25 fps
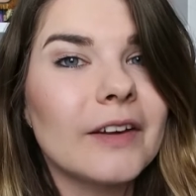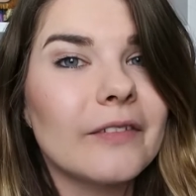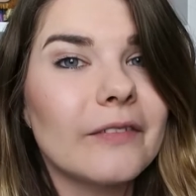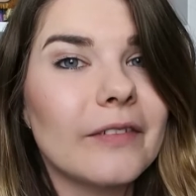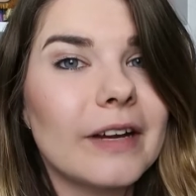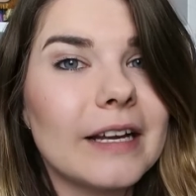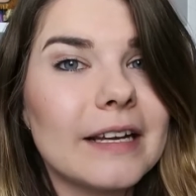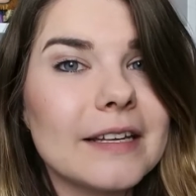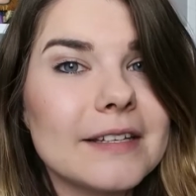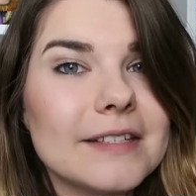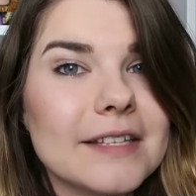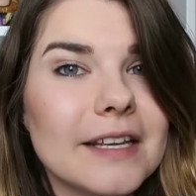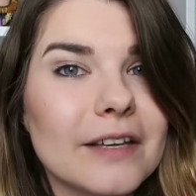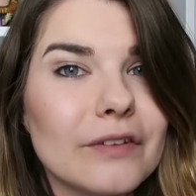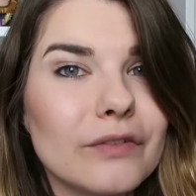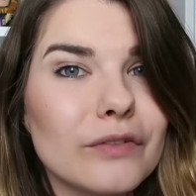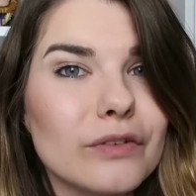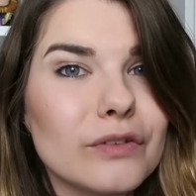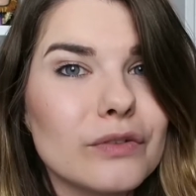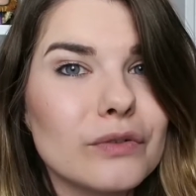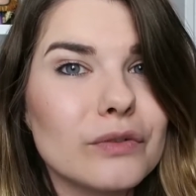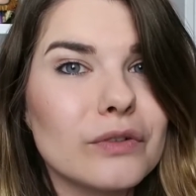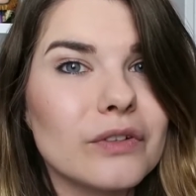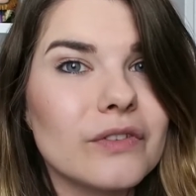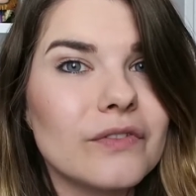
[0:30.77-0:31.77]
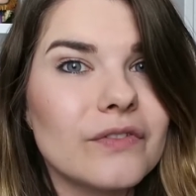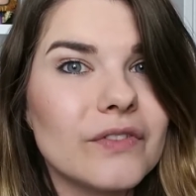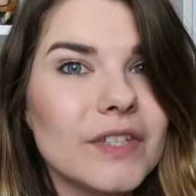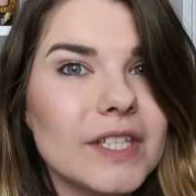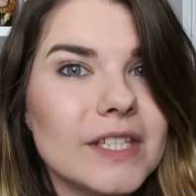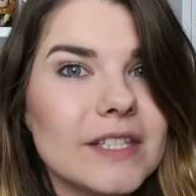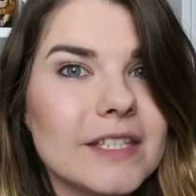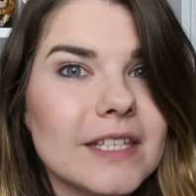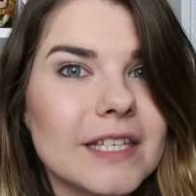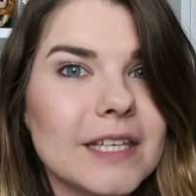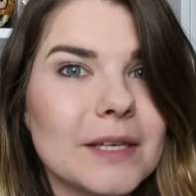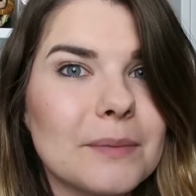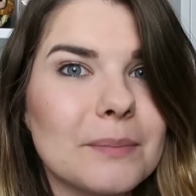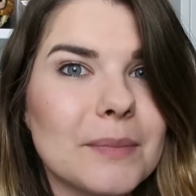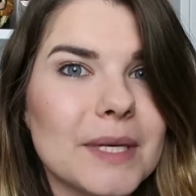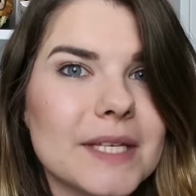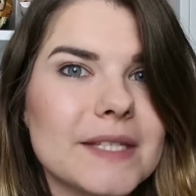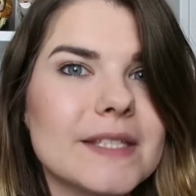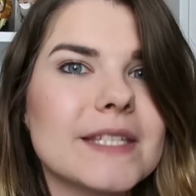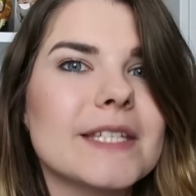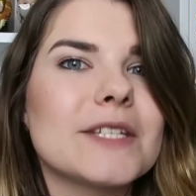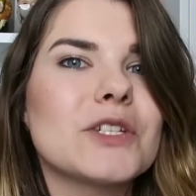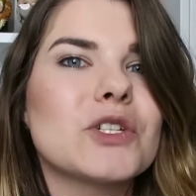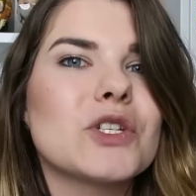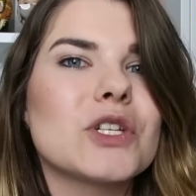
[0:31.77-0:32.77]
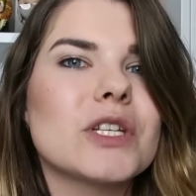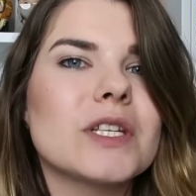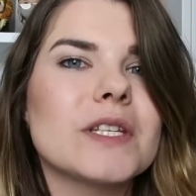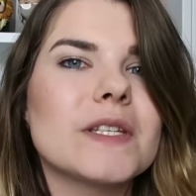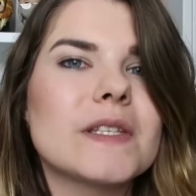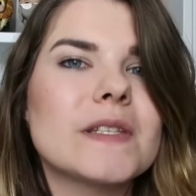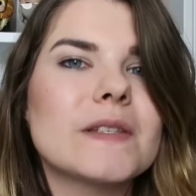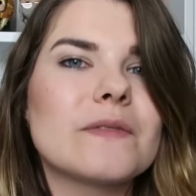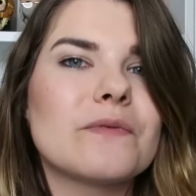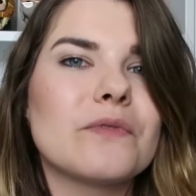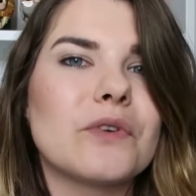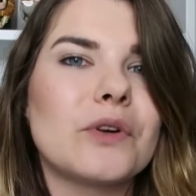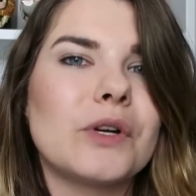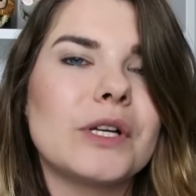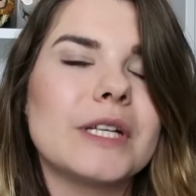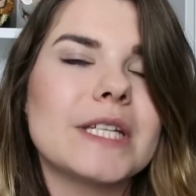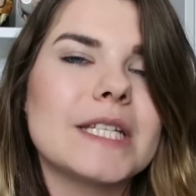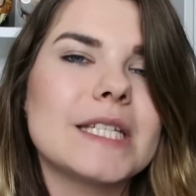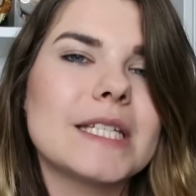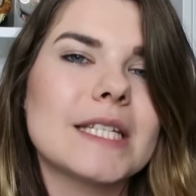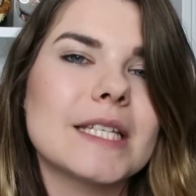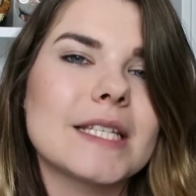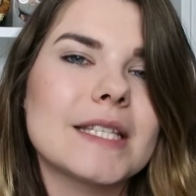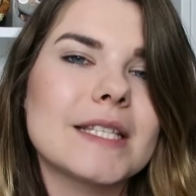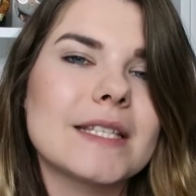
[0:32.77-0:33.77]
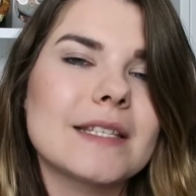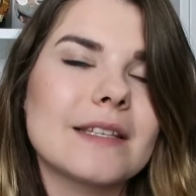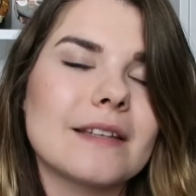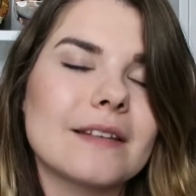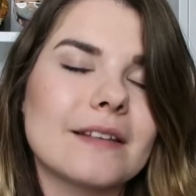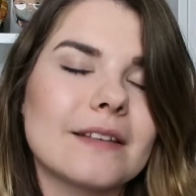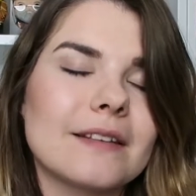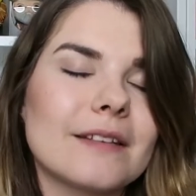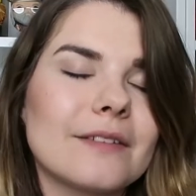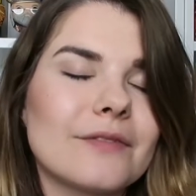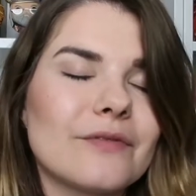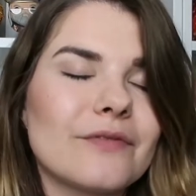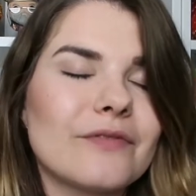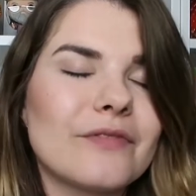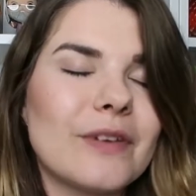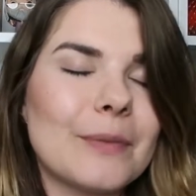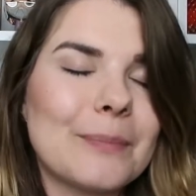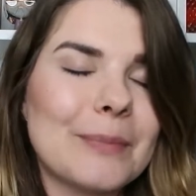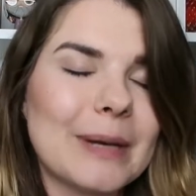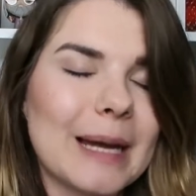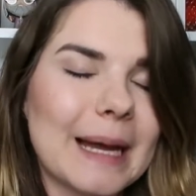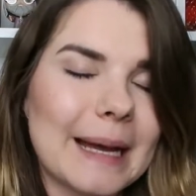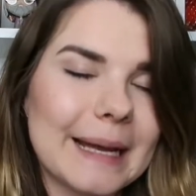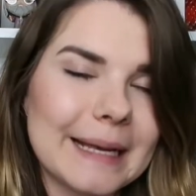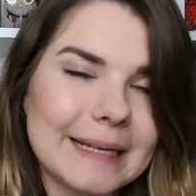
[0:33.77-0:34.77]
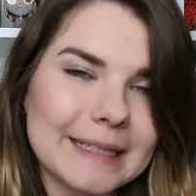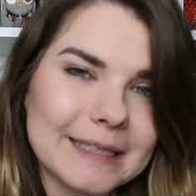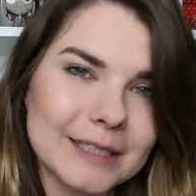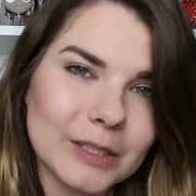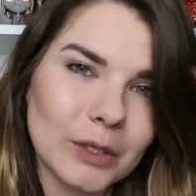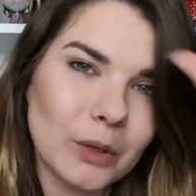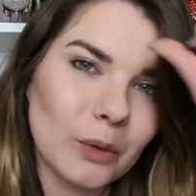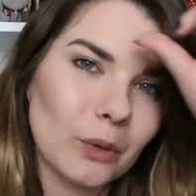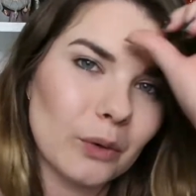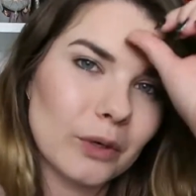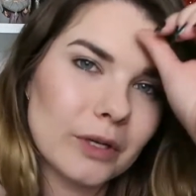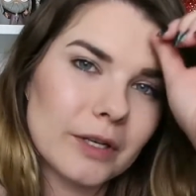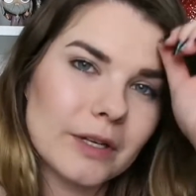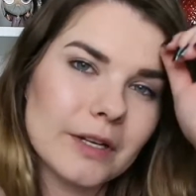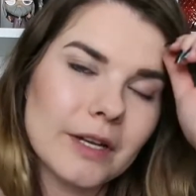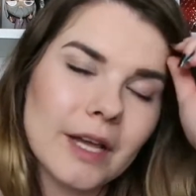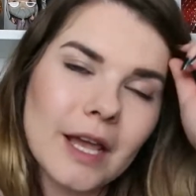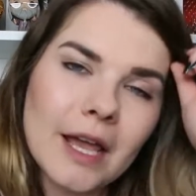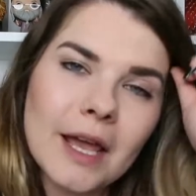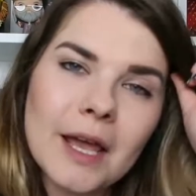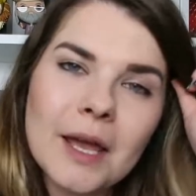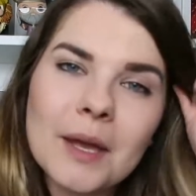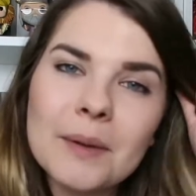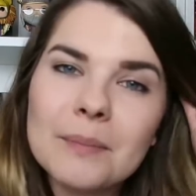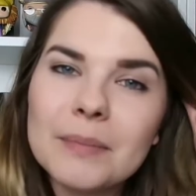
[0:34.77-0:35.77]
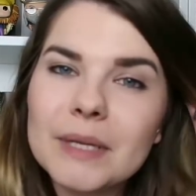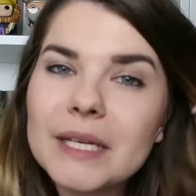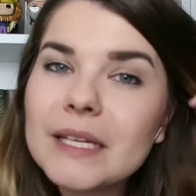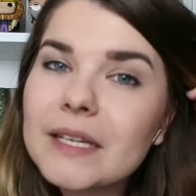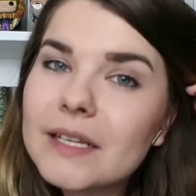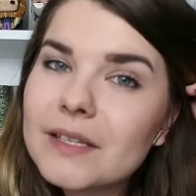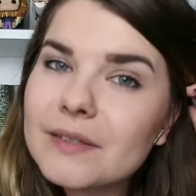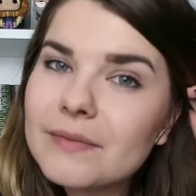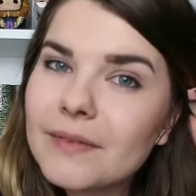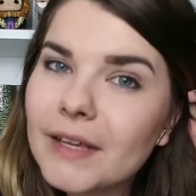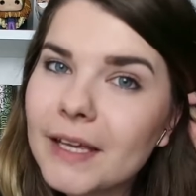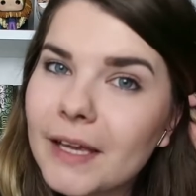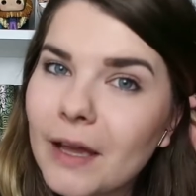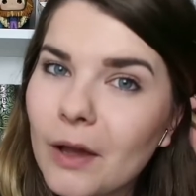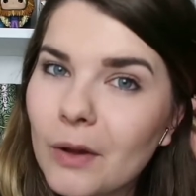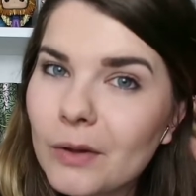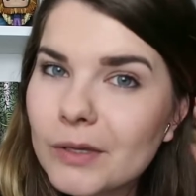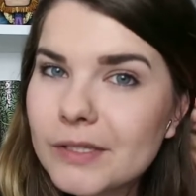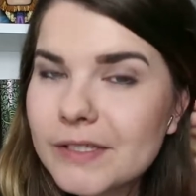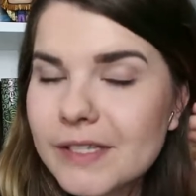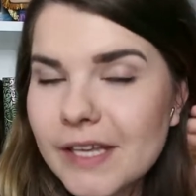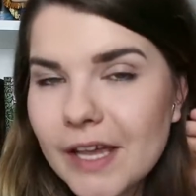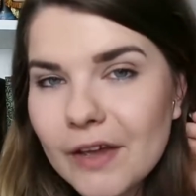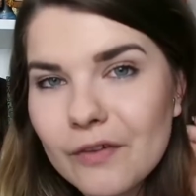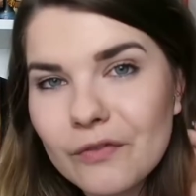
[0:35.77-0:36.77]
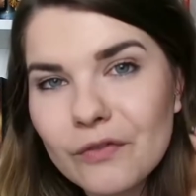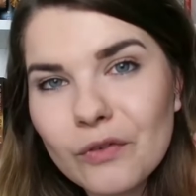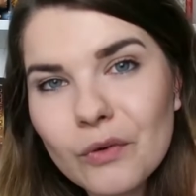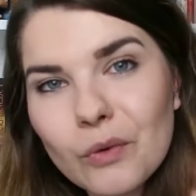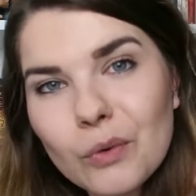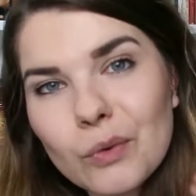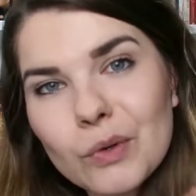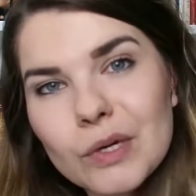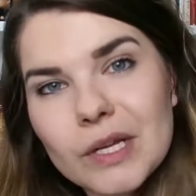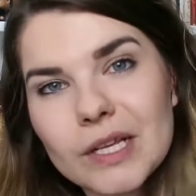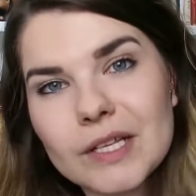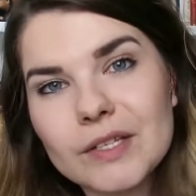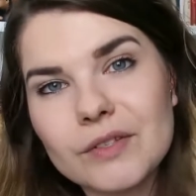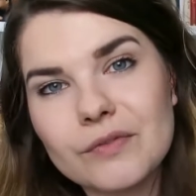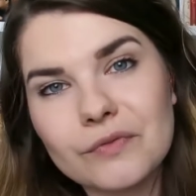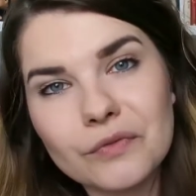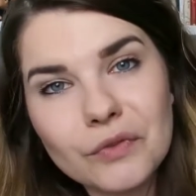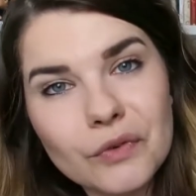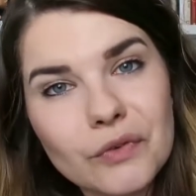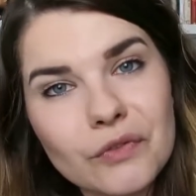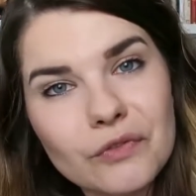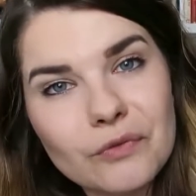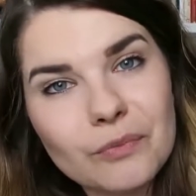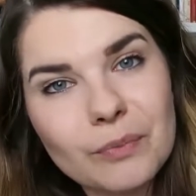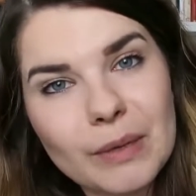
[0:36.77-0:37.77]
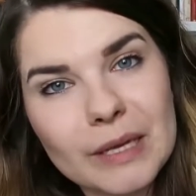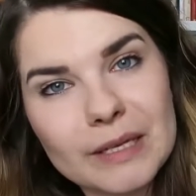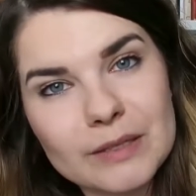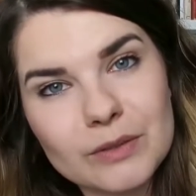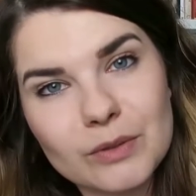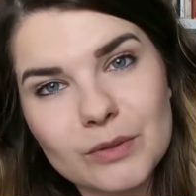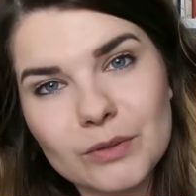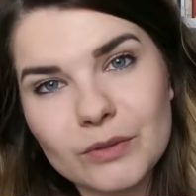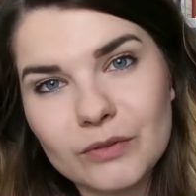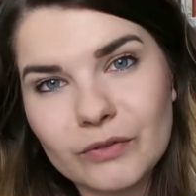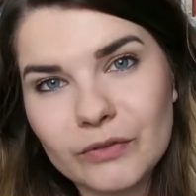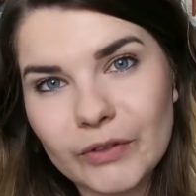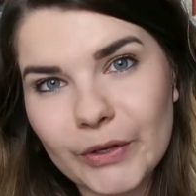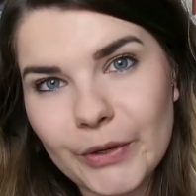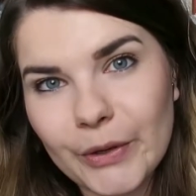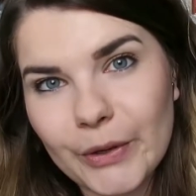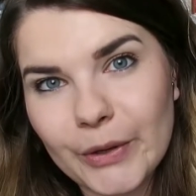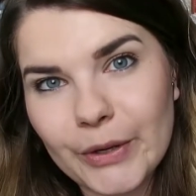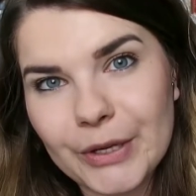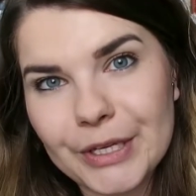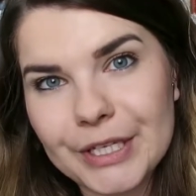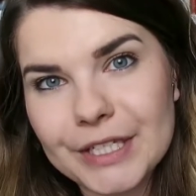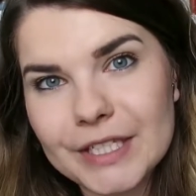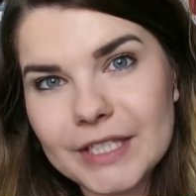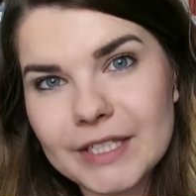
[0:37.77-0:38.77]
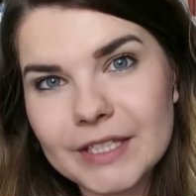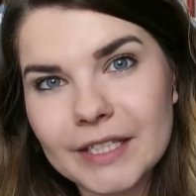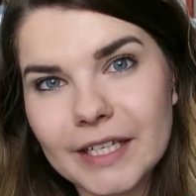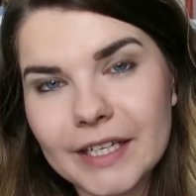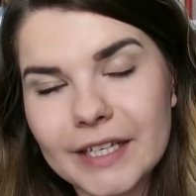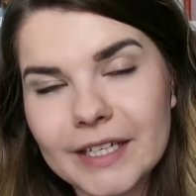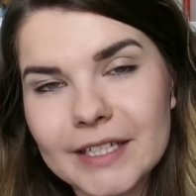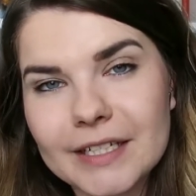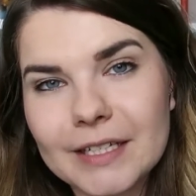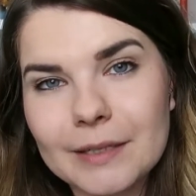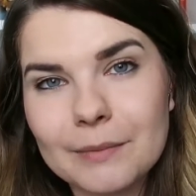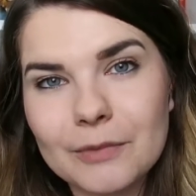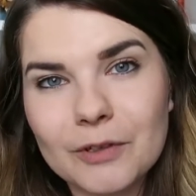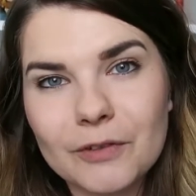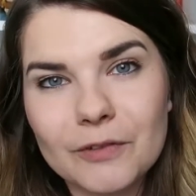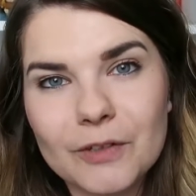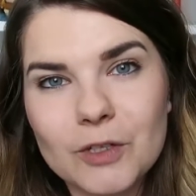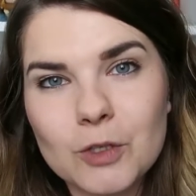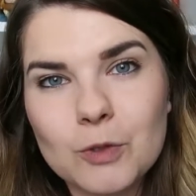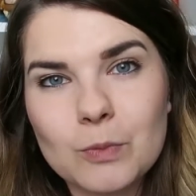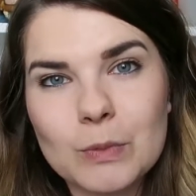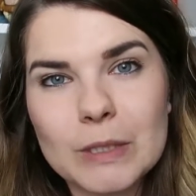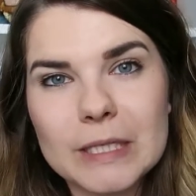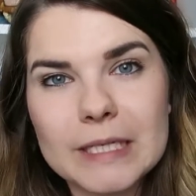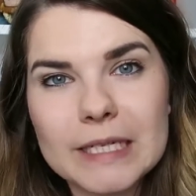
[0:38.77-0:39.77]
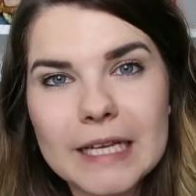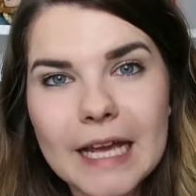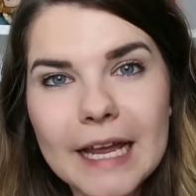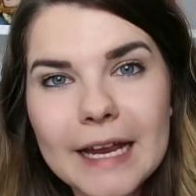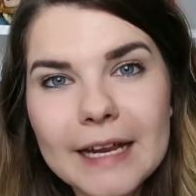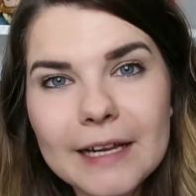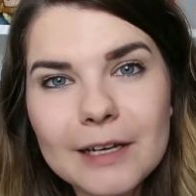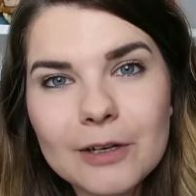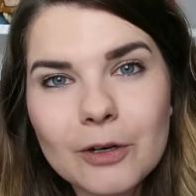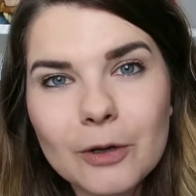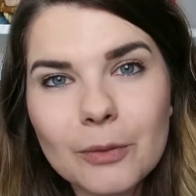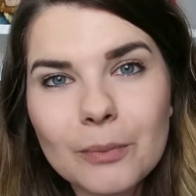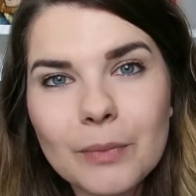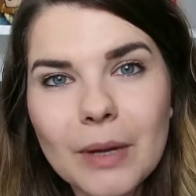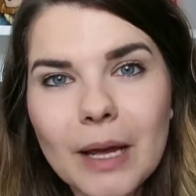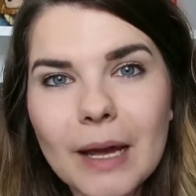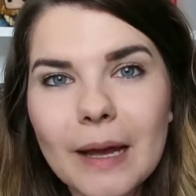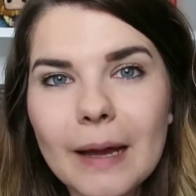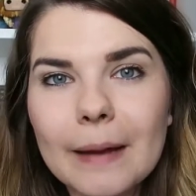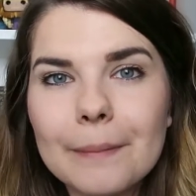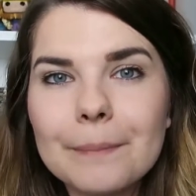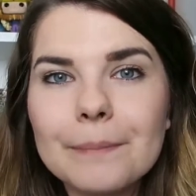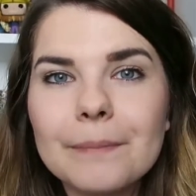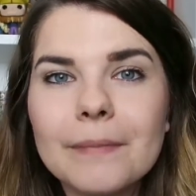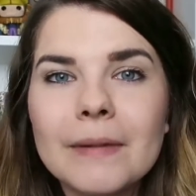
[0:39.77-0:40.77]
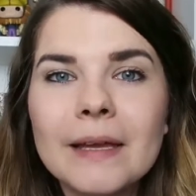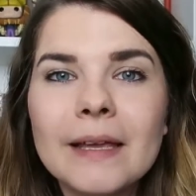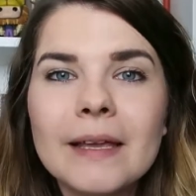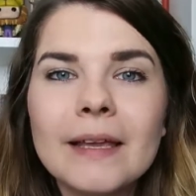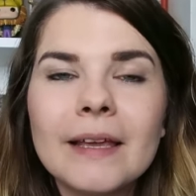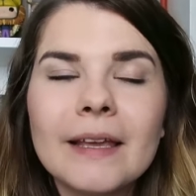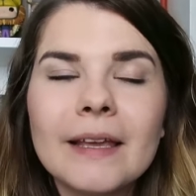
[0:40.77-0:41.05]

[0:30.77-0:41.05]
weil es einfach so eine wichtige Message ist, wollte ich es äh, verbreiten und bin deswegen auch sehr froh, dass fünf Personen von euch an dem Gewinnspiel teilgenommen haben.